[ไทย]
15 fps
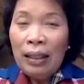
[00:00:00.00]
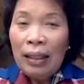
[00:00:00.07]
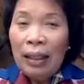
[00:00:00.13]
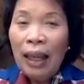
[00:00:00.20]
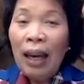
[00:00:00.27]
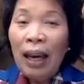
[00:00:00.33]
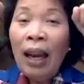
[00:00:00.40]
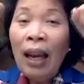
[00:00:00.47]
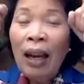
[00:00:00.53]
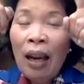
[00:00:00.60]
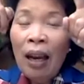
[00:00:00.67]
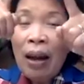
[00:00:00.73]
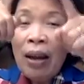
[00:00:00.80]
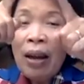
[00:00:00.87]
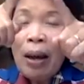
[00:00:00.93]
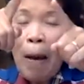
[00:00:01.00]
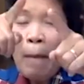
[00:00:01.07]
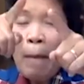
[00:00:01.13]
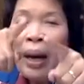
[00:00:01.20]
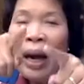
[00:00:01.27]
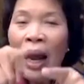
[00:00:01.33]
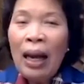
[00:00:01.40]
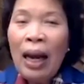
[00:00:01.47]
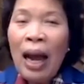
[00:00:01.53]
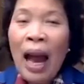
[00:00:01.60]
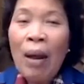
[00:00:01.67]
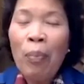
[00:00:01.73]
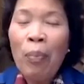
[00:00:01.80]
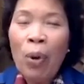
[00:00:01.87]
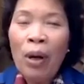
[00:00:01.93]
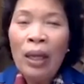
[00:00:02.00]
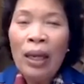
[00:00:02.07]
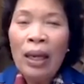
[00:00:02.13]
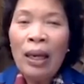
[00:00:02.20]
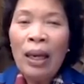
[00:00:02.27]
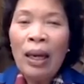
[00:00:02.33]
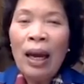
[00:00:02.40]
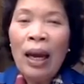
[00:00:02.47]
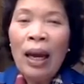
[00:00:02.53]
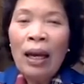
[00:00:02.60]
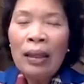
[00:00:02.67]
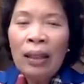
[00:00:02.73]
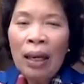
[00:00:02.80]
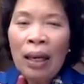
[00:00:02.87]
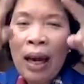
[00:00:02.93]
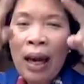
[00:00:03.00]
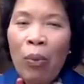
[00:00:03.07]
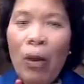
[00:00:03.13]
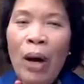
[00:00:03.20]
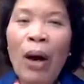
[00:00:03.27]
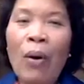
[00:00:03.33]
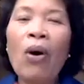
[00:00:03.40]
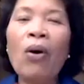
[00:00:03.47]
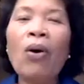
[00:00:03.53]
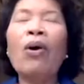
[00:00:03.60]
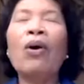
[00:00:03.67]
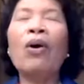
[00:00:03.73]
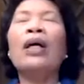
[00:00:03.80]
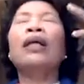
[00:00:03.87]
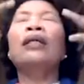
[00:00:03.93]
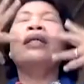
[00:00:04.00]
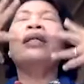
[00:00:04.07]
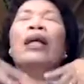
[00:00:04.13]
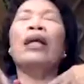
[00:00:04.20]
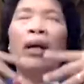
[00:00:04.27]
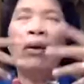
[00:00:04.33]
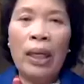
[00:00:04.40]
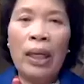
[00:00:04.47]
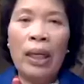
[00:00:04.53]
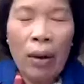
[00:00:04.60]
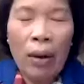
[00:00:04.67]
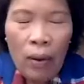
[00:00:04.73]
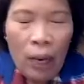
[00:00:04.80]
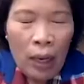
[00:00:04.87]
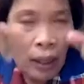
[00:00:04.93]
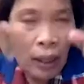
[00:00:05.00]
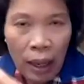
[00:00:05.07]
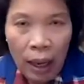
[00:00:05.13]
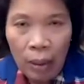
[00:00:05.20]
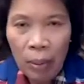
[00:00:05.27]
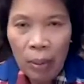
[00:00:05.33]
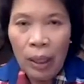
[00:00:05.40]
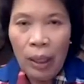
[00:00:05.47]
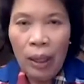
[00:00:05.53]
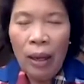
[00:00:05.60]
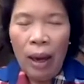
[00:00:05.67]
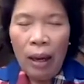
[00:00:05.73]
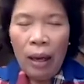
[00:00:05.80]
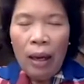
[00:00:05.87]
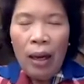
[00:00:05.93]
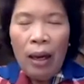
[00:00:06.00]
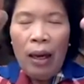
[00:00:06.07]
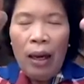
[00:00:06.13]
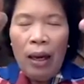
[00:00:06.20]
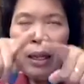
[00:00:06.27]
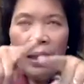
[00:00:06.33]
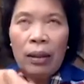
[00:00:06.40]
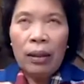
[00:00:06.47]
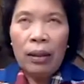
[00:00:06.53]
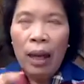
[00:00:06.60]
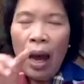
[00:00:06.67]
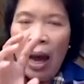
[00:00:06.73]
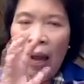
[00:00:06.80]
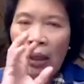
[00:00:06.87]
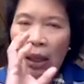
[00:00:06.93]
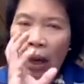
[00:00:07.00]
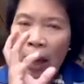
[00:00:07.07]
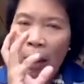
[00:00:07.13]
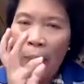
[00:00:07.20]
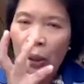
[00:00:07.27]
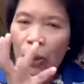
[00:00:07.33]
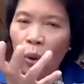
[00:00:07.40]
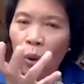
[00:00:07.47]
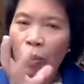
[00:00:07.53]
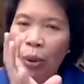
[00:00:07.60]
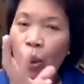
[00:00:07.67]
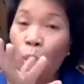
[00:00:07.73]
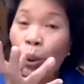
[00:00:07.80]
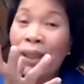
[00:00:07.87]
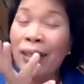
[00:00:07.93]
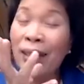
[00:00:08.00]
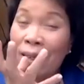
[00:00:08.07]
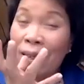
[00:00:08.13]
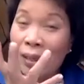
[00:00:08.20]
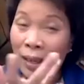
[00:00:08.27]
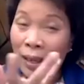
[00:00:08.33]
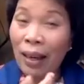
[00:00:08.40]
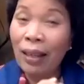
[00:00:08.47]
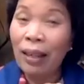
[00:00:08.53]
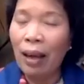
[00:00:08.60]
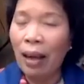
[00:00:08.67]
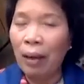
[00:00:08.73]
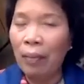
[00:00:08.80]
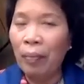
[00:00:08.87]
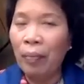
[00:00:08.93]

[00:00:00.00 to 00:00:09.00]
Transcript: ฉะนั้นพลังงานพวกนี้นะคะ ที่เข้าเข้าออกออกหายใจเข้าหายใจออกอะไรแต่อะไรพวกนี้อ่ะถ้าจะให้มันสมดุลจริงๆ เนี่ย